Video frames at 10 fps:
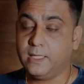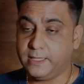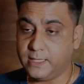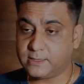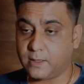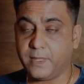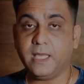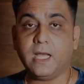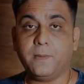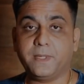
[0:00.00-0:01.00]
ये समय
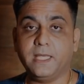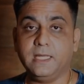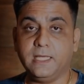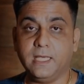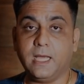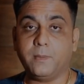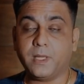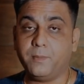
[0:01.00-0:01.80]
आपके लिए आपका